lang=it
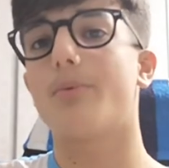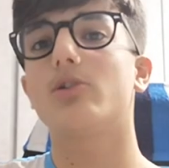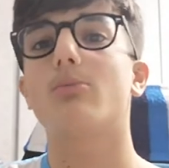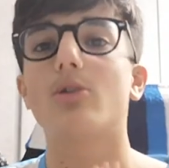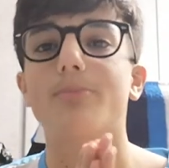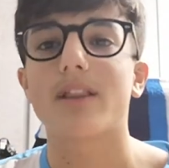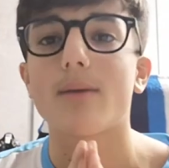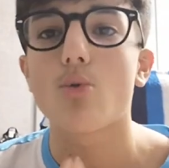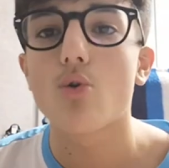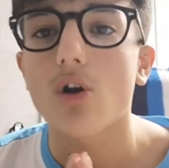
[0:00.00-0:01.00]
poi dopo lo
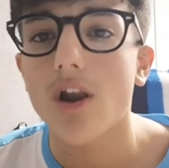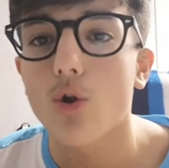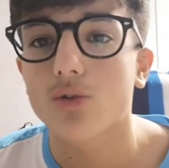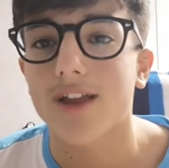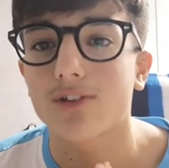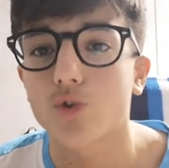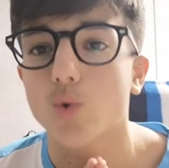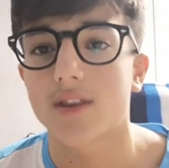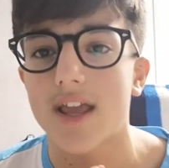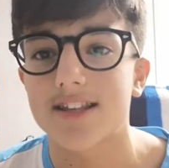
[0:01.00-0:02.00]
prendiamo un gol
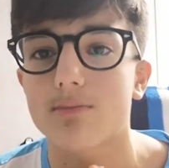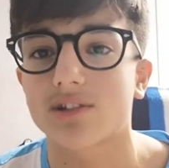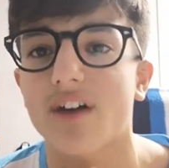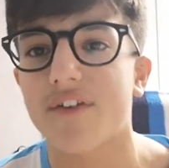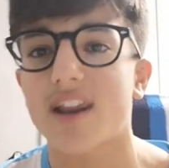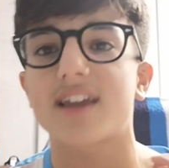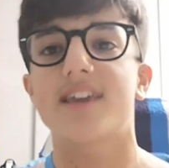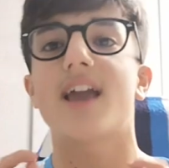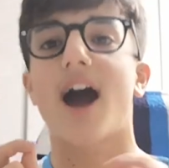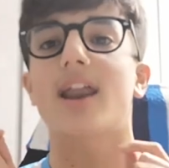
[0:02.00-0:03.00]
all'88esimo da Fena
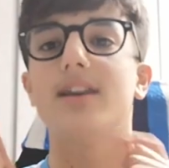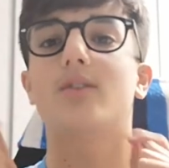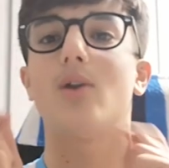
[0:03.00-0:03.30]
Fenaghian,